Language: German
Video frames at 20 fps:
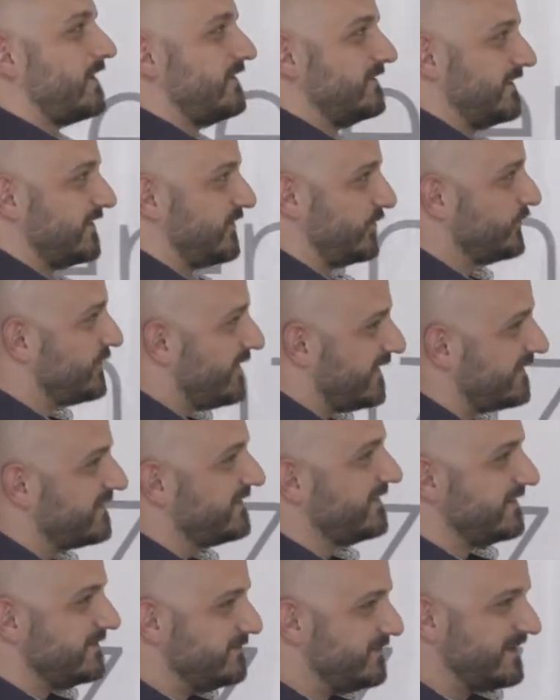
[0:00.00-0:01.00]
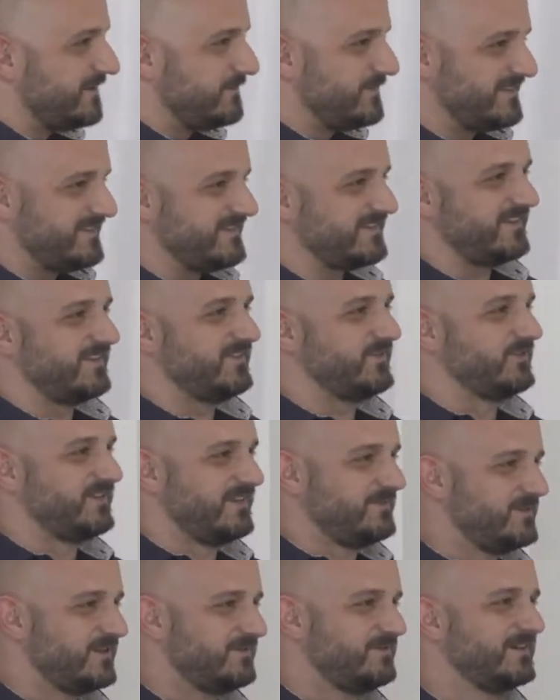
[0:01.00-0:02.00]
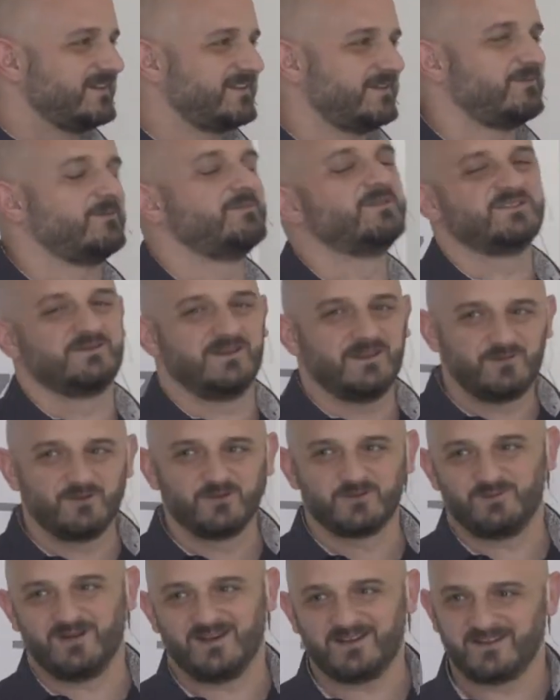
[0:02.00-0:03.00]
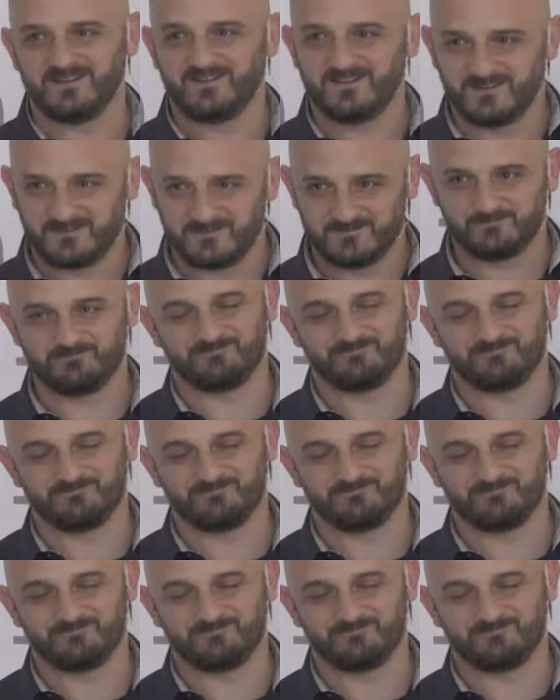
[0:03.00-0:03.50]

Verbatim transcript: Dazu sage ich dann immer, damit es nicht ganz so dämlich wirkt, aber mit Schwerpunkt Marketing.